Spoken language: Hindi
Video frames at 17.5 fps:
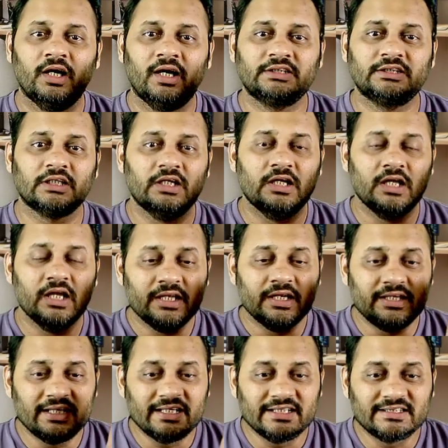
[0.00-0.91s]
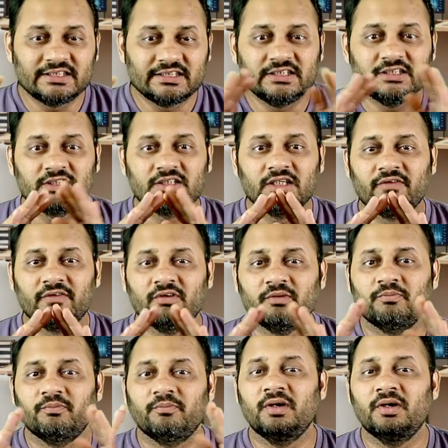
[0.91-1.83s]
अच्छा ये चीज़
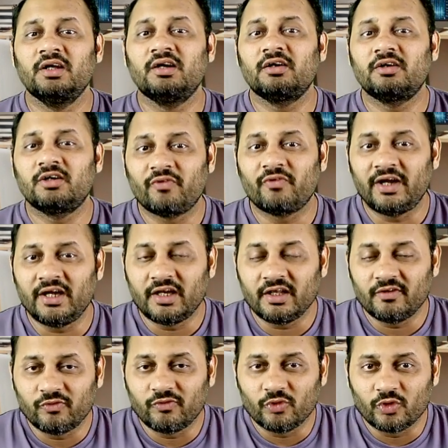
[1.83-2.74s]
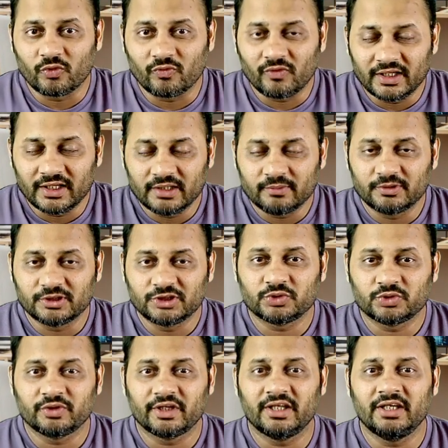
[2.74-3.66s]
नवंबर फोर वाले
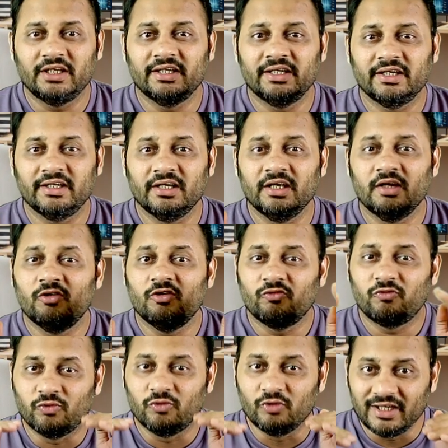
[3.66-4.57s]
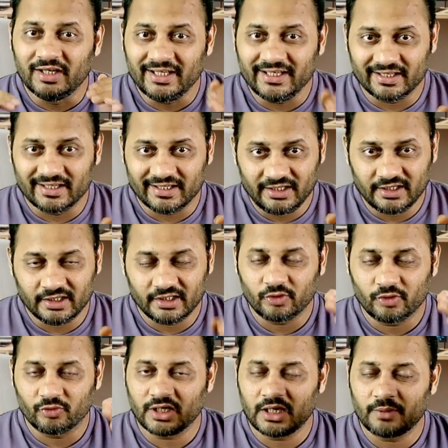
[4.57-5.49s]
बच्चों के लिए फुल्ली नहीं
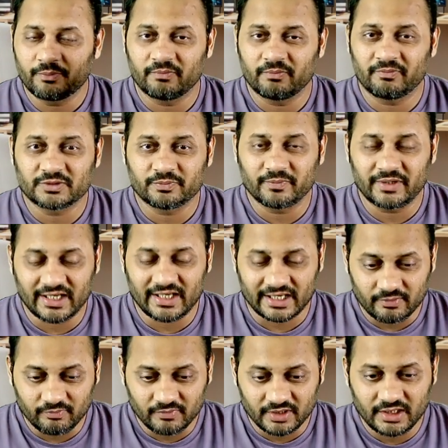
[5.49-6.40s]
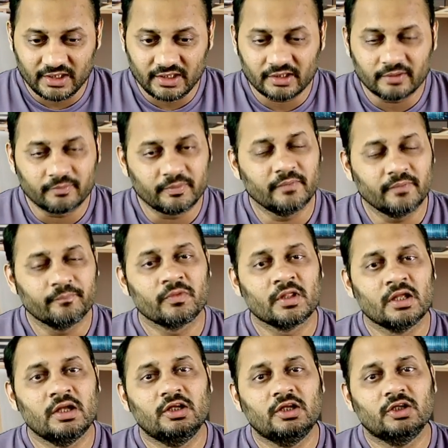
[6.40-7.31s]
है क्योंकि आपके पास में टाइम नहीं है अभी
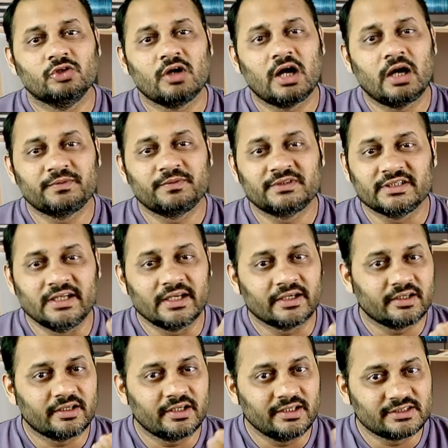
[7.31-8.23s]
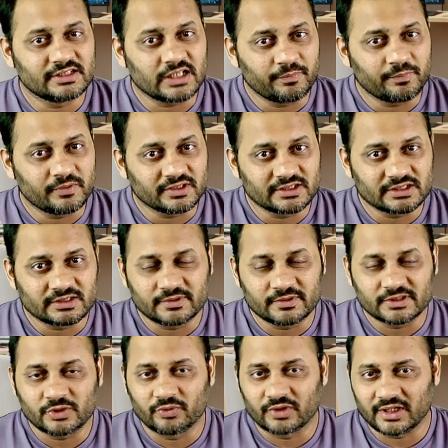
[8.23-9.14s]
तो आप सिलेक्टेड चैप्टर्स
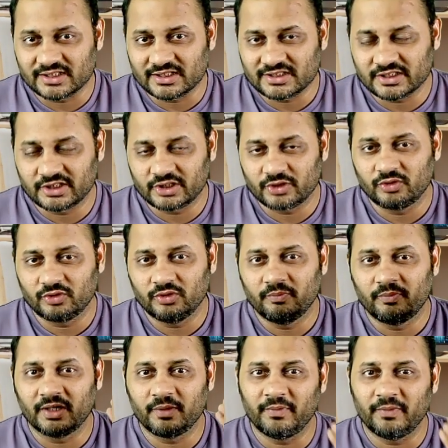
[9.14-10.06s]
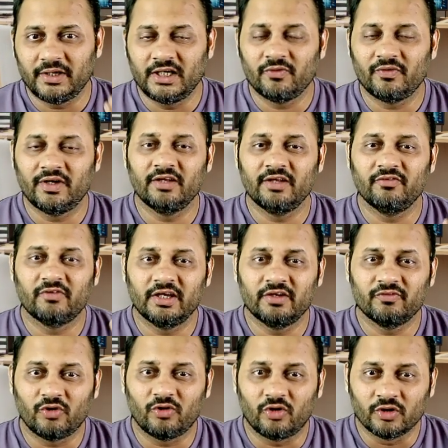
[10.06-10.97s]
इसमें से उठा सकते हो बट मे ट्वेंटी
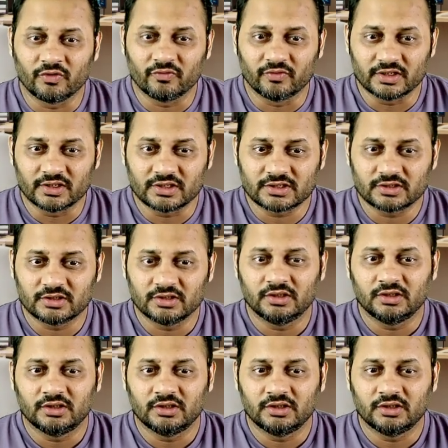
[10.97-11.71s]
फाइव ऑनवर्ड्स